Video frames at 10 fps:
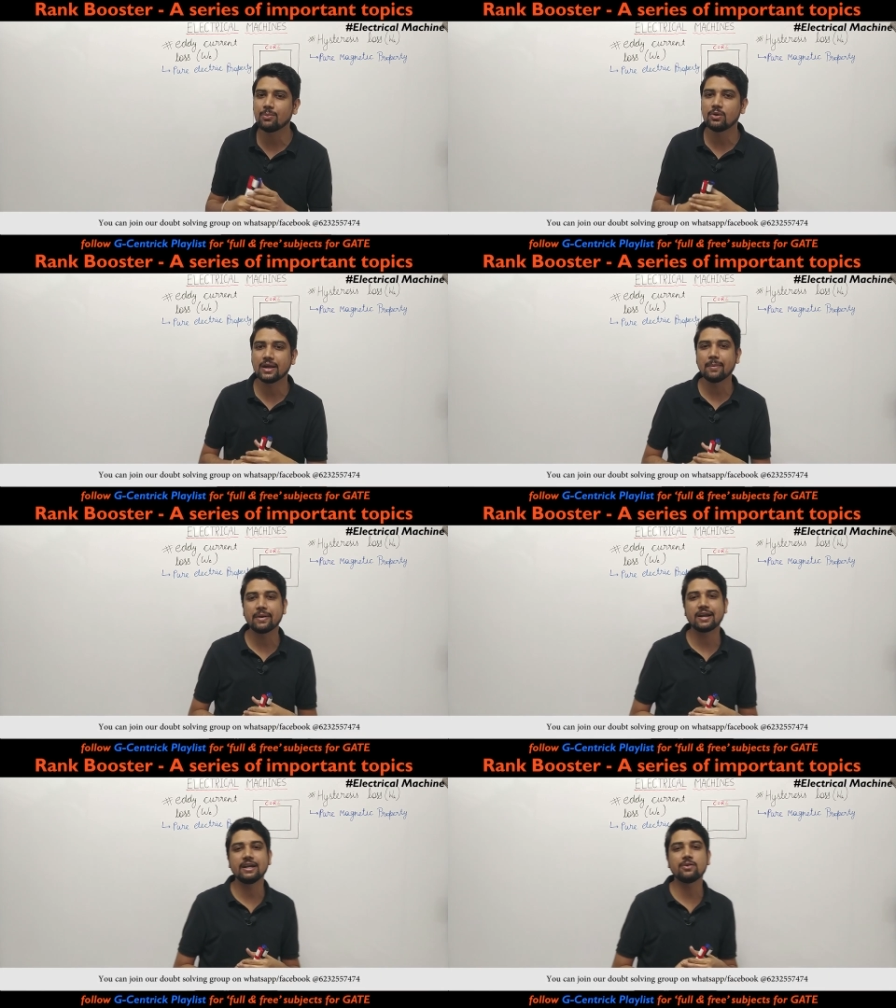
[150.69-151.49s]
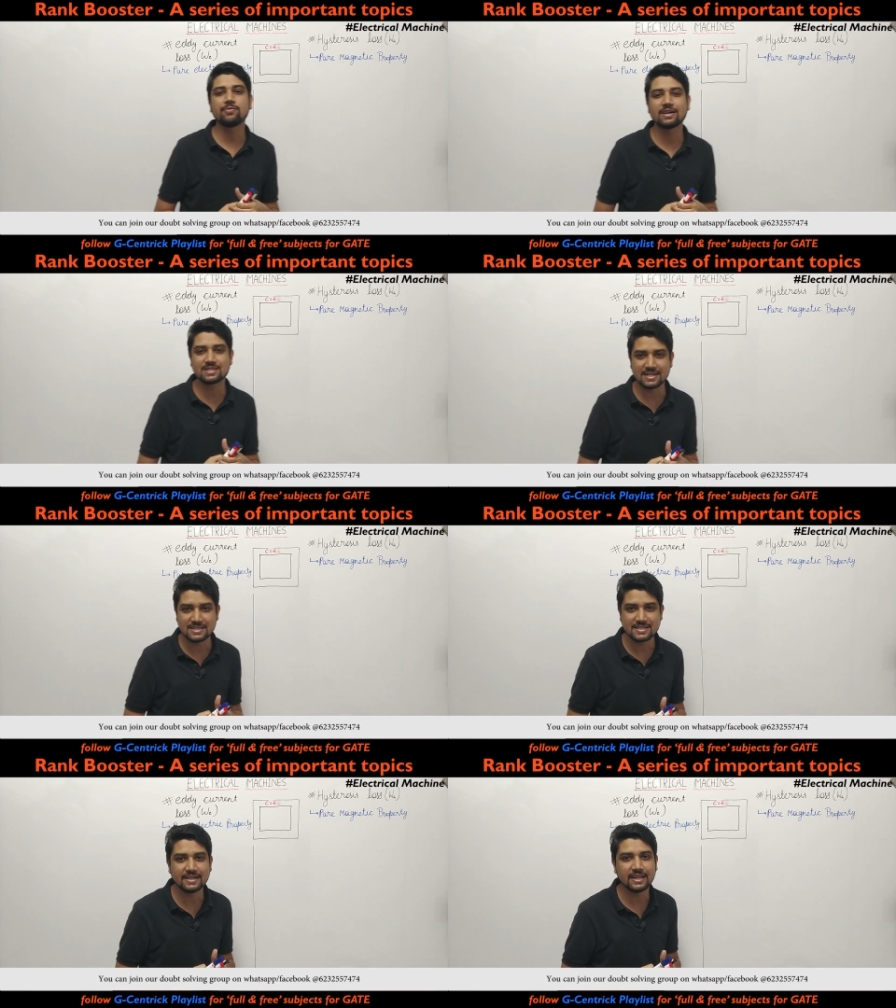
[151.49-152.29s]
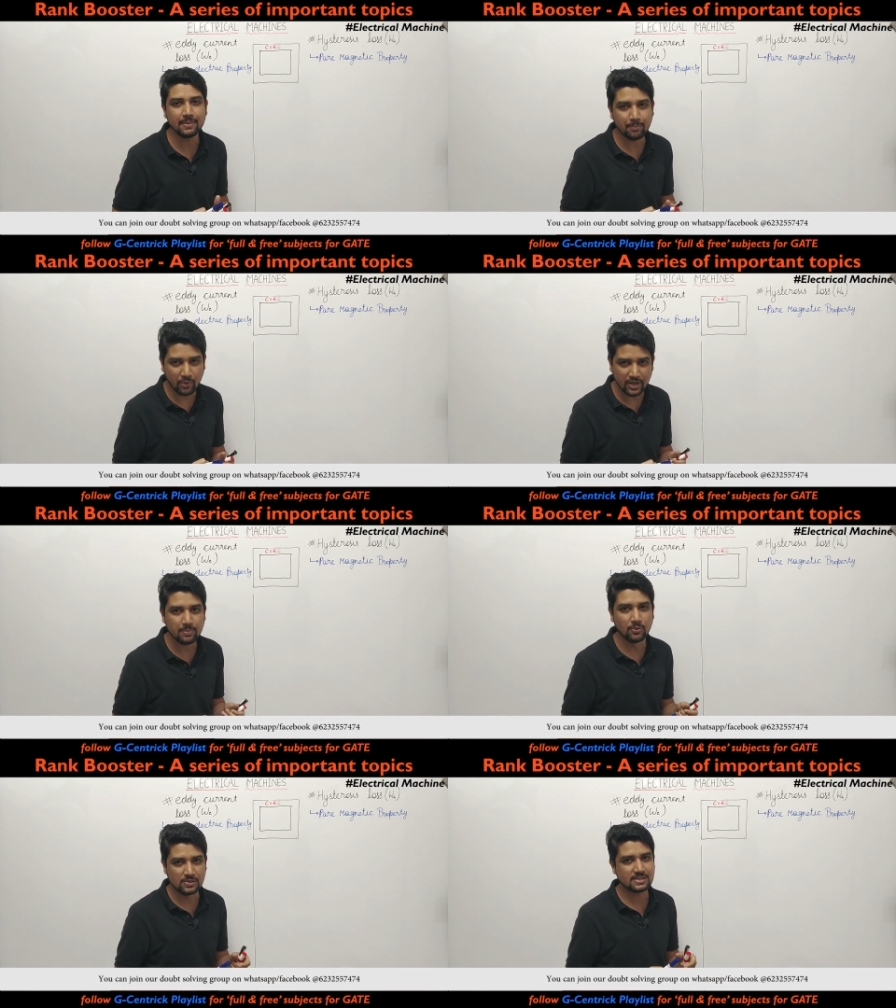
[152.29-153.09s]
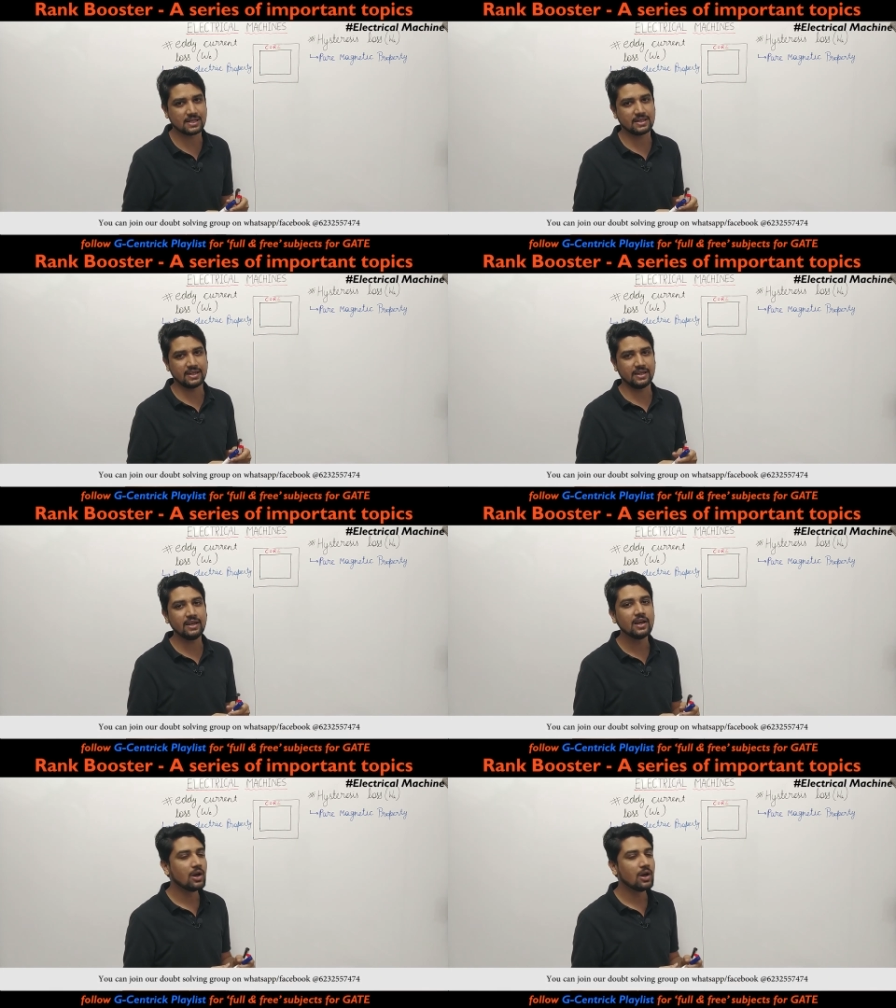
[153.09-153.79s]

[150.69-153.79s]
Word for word: बोलेंगे मैग्नेटिक फ्लक्स डेंसिटी पॉइंट बोल सकते हैं